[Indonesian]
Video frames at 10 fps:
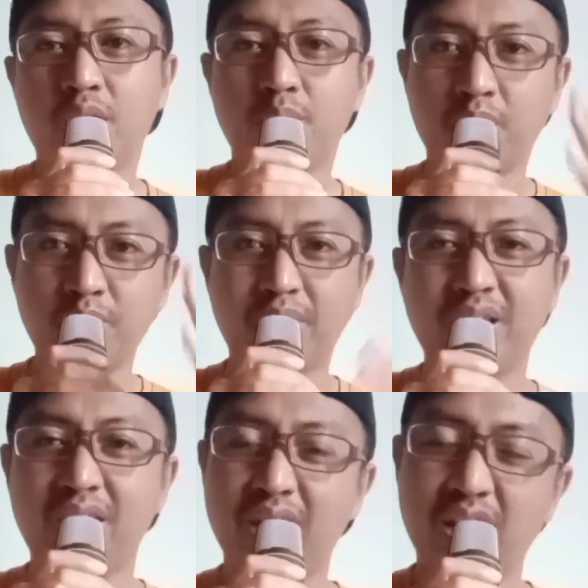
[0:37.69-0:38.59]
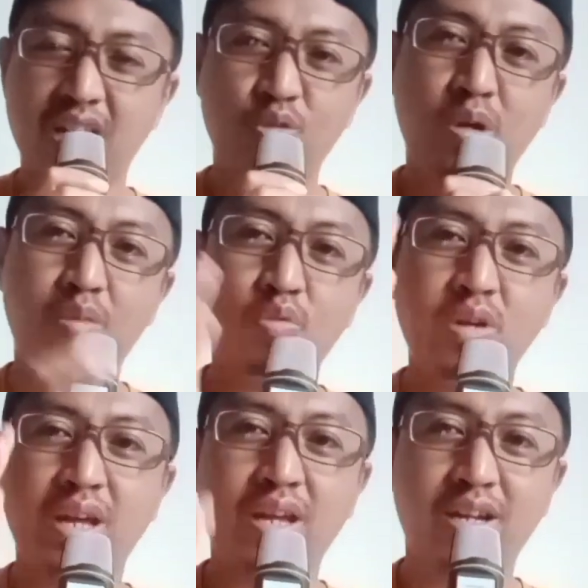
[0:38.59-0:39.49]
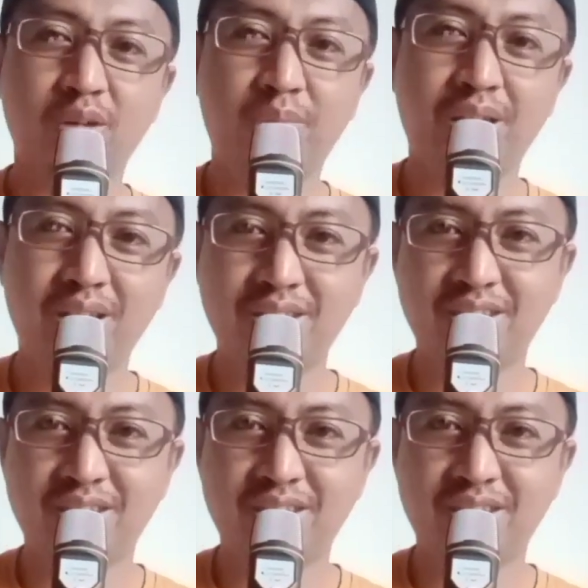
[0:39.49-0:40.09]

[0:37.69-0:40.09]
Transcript: akan memberi laluan mudah kepada